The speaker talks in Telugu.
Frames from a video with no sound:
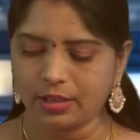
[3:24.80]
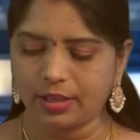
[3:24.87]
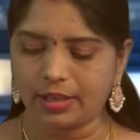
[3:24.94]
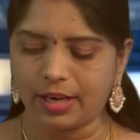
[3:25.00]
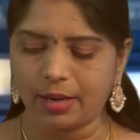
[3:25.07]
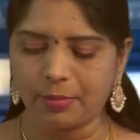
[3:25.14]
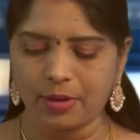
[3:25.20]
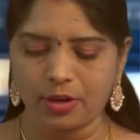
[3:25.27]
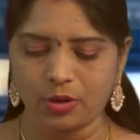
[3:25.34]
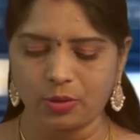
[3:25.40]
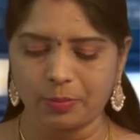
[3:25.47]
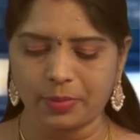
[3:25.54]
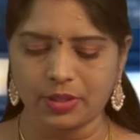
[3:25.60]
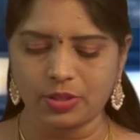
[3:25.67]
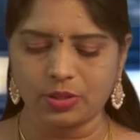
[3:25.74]
గ్రామాలలో
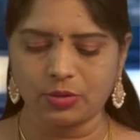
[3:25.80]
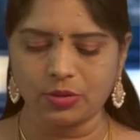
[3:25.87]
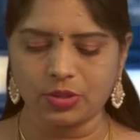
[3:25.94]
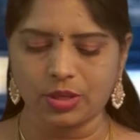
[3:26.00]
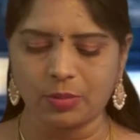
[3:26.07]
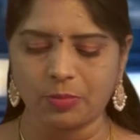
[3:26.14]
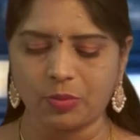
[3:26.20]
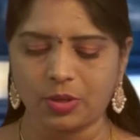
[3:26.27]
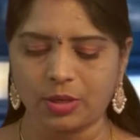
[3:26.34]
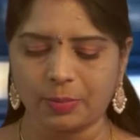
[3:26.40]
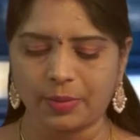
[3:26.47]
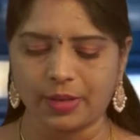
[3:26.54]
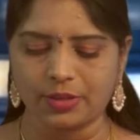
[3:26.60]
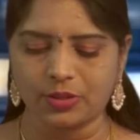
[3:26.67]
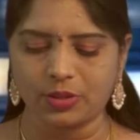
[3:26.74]
ప్రజలకు సంపూర్ణ
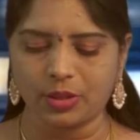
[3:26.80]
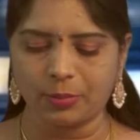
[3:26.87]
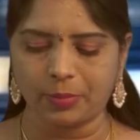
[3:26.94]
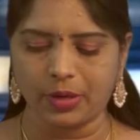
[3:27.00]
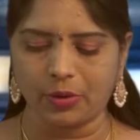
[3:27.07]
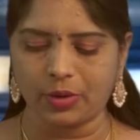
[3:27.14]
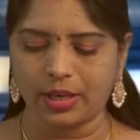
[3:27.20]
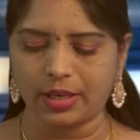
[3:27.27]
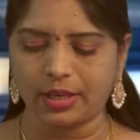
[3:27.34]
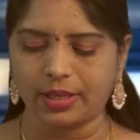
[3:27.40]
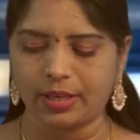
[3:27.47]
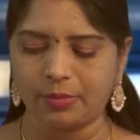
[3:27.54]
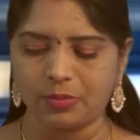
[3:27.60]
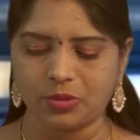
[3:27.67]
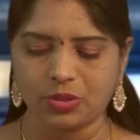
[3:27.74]
పారిశుద్ధ్యంపై అవగాహన
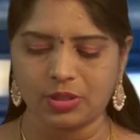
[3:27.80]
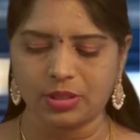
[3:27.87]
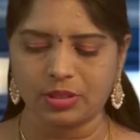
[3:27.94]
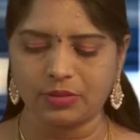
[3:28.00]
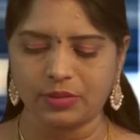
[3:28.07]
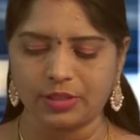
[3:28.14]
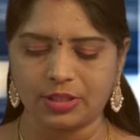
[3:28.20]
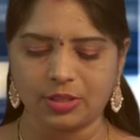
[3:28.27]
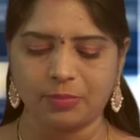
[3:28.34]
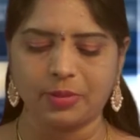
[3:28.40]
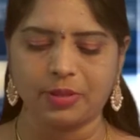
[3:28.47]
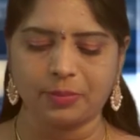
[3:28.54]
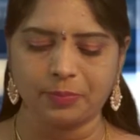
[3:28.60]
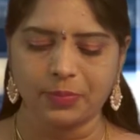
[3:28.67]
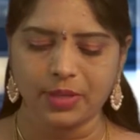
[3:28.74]
కల్పించినట్లు వారు
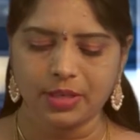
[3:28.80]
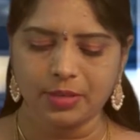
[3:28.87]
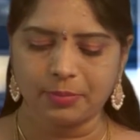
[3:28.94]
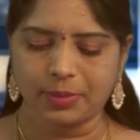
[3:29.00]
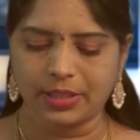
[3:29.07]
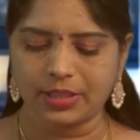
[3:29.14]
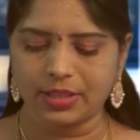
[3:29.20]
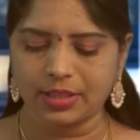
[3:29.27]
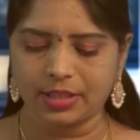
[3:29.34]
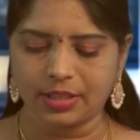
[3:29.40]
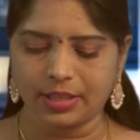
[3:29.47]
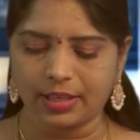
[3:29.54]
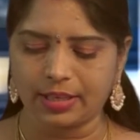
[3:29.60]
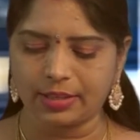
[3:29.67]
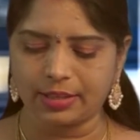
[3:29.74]
చెప్పారు పంచాయతీ
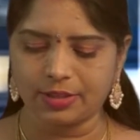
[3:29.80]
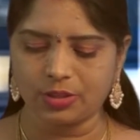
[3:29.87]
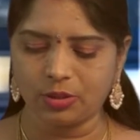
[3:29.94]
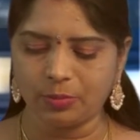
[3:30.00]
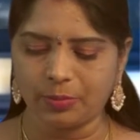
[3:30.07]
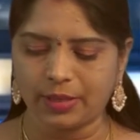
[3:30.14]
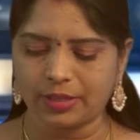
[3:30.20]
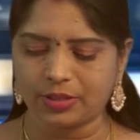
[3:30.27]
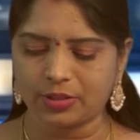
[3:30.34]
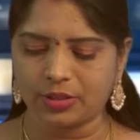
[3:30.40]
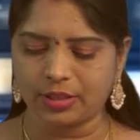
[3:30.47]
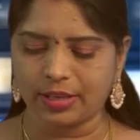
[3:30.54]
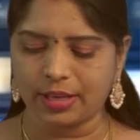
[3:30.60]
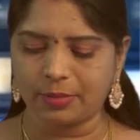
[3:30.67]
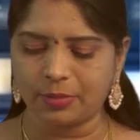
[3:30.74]
కార్యదర్శులు పారిశుద్ధ్య
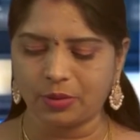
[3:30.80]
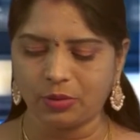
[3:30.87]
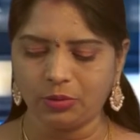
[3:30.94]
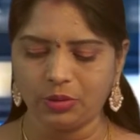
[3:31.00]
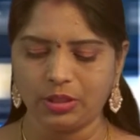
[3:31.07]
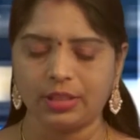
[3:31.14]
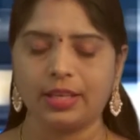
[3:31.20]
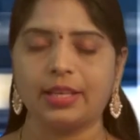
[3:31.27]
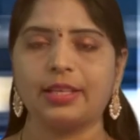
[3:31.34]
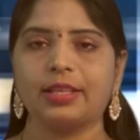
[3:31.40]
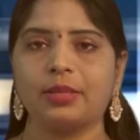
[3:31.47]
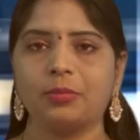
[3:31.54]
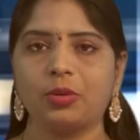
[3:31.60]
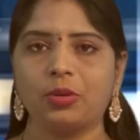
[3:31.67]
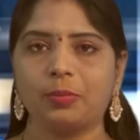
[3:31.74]
కార్మికులు ఈ
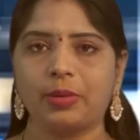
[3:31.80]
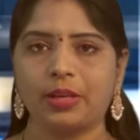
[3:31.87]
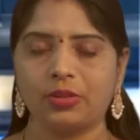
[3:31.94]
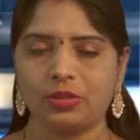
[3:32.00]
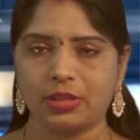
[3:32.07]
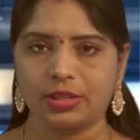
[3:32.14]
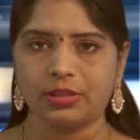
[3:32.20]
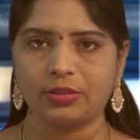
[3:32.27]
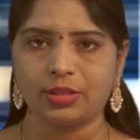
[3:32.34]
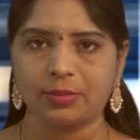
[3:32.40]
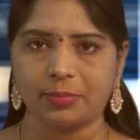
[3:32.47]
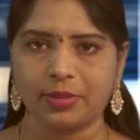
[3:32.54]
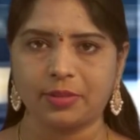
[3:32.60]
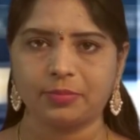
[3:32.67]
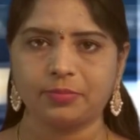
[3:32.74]
కార్యక్రమంలో పాల్గొన్నట్లు
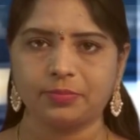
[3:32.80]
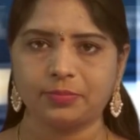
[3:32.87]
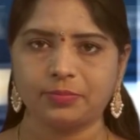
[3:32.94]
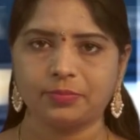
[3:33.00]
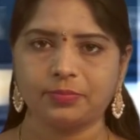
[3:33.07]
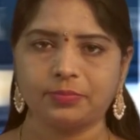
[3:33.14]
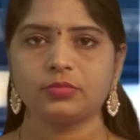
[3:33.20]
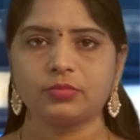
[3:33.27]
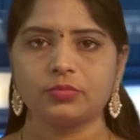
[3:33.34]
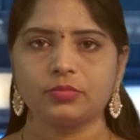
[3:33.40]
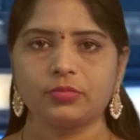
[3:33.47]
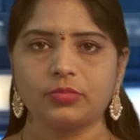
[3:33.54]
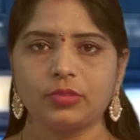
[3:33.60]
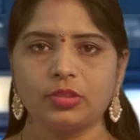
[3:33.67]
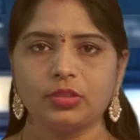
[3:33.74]
చెప్పారు
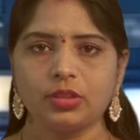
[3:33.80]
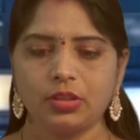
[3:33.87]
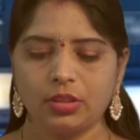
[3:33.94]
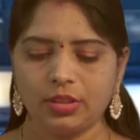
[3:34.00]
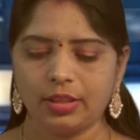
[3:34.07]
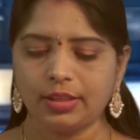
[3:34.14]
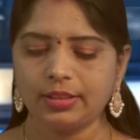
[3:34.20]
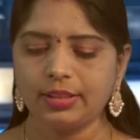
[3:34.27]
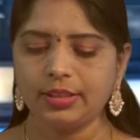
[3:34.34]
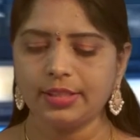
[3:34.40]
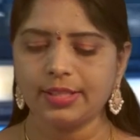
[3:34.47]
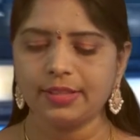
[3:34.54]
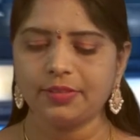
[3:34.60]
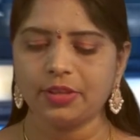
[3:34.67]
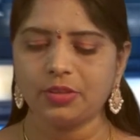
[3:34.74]
అత్తిలి
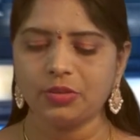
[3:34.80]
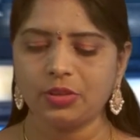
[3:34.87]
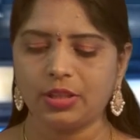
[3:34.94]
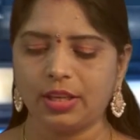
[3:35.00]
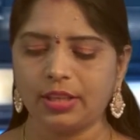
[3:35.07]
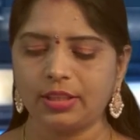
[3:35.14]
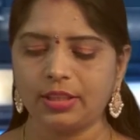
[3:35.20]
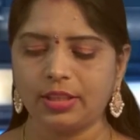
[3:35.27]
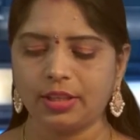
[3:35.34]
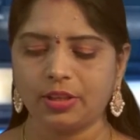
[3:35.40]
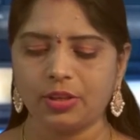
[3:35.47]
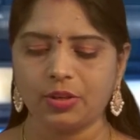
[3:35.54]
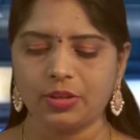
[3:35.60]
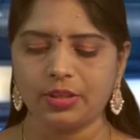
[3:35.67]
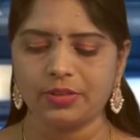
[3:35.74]
శివారు
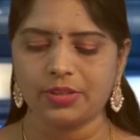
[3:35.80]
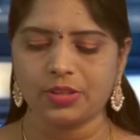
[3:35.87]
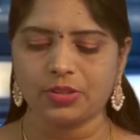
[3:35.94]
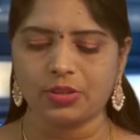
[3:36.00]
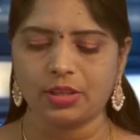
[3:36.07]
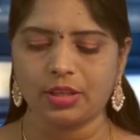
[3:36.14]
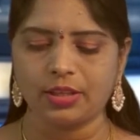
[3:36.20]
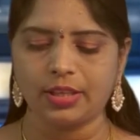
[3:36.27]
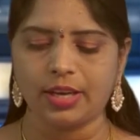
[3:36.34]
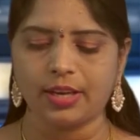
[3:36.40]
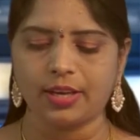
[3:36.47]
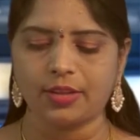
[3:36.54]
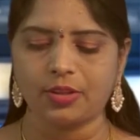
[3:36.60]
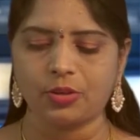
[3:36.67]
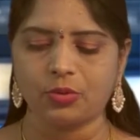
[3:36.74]
గాంధీనగర్లో నివసిస్తున్న
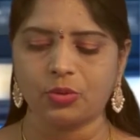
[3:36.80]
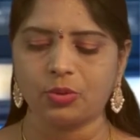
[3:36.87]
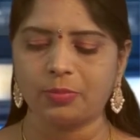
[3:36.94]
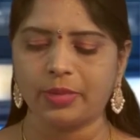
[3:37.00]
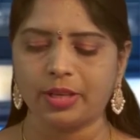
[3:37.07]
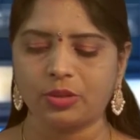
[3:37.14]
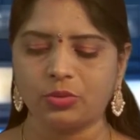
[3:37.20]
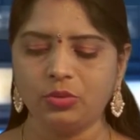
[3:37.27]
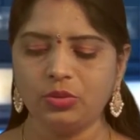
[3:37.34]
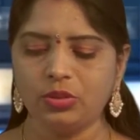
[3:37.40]
యానాదుల కుటుంబాలకు